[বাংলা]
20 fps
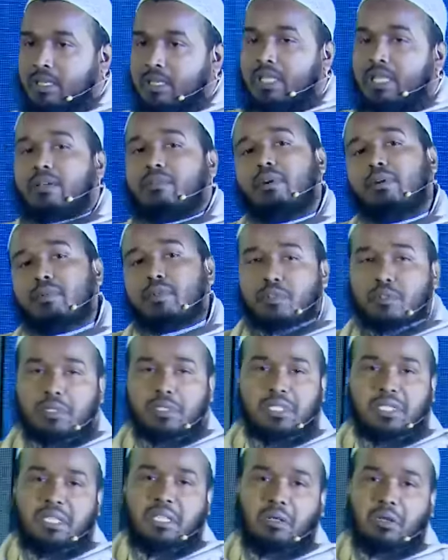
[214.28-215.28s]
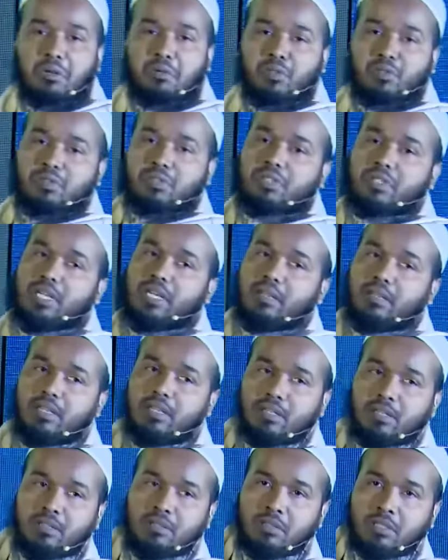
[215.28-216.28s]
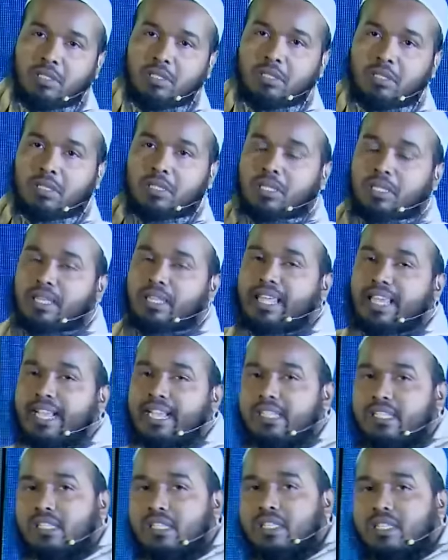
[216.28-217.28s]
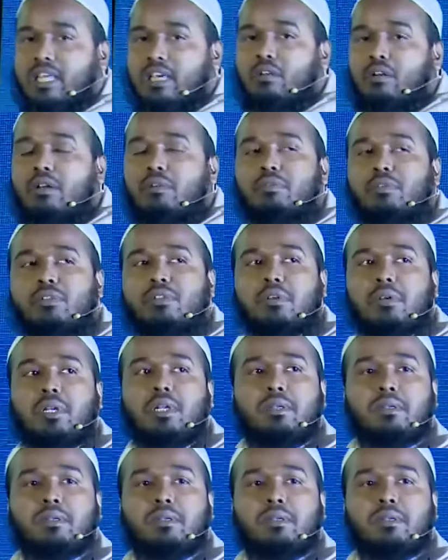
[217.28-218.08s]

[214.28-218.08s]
এভাবে চলছে দাওরা বছরটা দেখা গেছে দাওরার বছর